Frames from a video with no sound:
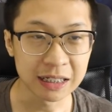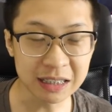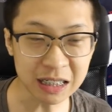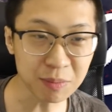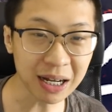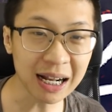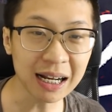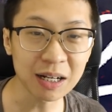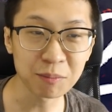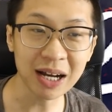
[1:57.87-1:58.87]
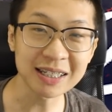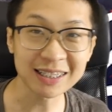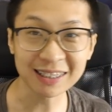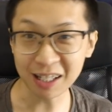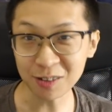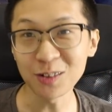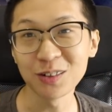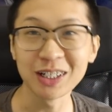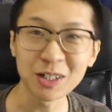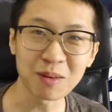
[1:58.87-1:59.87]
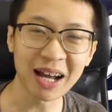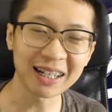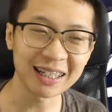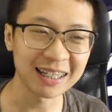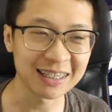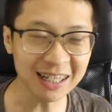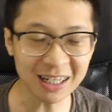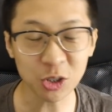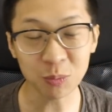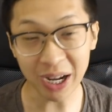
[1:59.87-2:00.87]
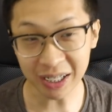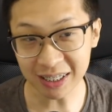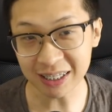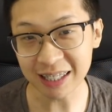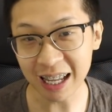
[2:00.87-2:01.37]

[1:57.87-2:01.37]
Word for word: di sini bakal bakal aja ceritain dulu di grup A ini. Jadi di grup A ini